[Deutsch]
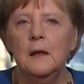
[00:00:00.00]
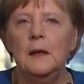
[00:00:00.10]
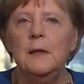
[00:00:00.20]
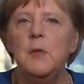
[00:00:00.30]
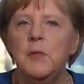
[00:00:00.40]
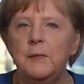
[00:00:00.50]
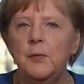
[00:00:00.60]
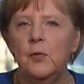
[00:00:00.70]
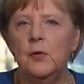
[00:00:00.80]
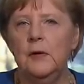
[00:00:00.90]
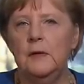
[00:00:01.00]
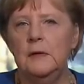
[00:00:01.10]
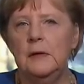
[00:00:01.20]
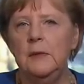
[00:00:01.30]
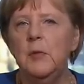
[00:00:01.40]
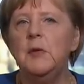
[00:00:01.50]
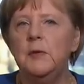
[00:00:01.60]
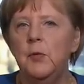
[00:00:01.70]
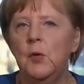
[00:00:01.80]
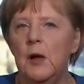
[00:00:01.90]
Liebe Mitbürgerinnen, liebe
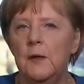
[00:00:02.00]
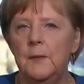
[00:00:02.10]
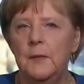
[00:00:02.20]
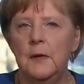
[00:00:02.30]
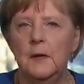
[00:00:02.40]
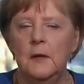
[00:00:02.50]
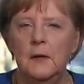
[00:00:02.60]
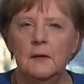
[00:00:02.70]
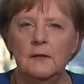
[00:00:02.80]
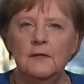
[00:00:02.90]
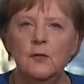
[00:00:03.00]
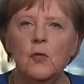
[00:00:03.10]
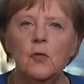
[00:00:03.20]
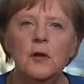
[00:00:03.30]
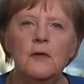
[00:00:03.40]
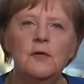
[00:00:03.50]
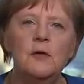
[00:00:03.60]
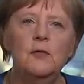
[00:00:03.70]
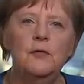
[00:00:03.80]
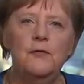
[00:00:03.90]
Mitbürger, das
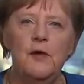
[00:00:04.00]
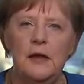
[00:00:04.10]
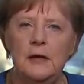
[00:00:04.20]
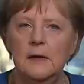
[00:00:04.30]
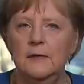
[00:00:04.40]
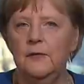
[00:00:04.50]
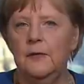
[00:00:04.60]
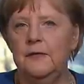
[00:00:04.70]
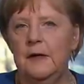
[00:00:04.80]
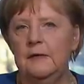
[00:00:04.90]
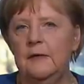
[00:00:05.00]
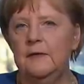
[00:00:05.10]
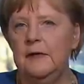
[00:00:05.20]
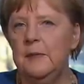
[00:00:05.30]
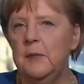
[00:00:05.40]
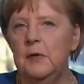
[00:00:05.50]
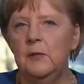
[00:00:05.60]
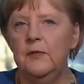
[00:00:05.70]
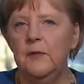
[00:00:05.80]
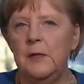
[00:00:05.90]
Coronavirus verändert zurzeit das Leben in
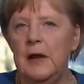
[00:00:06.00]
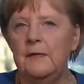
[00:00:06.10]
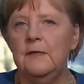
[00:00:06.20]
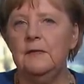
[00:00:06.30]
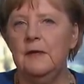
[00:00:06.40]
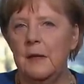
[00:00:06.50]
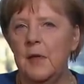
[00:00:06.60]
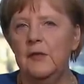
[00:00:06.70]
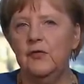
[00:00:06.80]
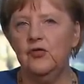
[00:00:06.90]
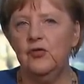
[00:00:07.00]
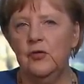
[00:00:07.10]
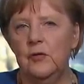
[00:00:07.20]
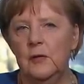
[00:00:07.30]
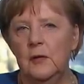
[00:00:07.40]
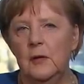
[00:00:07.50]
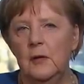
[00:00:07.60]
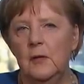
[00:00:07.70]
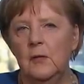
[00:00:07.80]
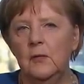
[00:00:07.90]
unserem Land dramatisch.
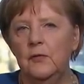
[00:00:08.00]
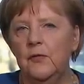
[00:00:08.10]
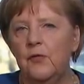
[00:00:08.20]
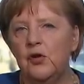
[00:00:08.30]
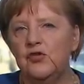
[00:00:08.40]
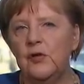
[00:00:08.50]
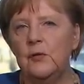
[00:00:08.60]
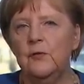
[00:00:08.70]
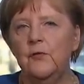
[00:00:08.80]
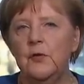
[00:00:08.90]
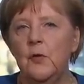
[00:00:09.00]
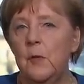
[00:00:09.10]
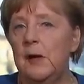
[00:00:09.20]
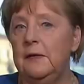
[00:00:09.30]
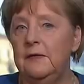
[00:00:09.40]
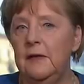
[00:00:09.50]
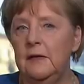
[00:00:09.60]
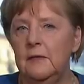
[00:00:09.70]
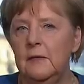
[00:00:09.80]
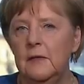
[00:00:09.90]
Unsere Vorstellung von
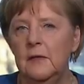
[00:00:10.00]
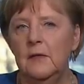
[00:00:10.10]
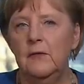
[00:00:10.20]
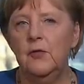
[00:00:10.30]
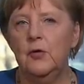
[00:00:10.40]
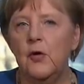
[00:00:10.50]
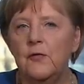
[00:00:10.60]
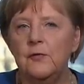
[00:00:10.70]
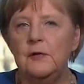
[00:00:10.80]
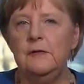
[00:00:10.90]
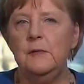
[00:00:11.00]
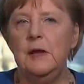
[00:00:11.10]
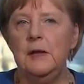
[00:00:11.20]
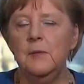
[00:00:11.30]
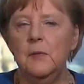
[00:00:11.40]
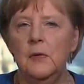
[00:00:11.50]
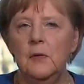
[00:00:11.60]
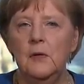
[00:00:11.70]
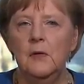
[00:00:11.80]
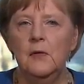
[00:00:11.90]
Normalität, von öffentlichem Leben,
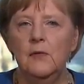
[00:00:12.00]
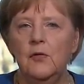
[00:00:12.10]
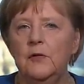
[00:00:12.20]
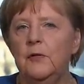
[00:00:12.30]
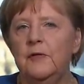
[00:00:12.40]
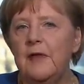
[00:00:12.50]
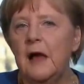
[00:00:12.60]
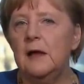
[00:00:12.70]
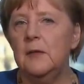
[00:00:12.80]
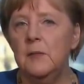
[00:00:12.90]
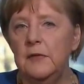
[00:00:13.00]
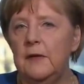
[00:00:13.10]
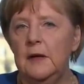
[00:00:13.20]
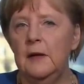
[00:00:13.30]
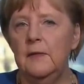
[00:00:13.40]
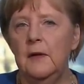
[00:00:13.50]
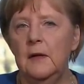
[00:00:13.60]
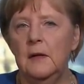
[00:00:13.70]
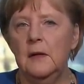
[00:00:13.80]
von sozialem Miteinander,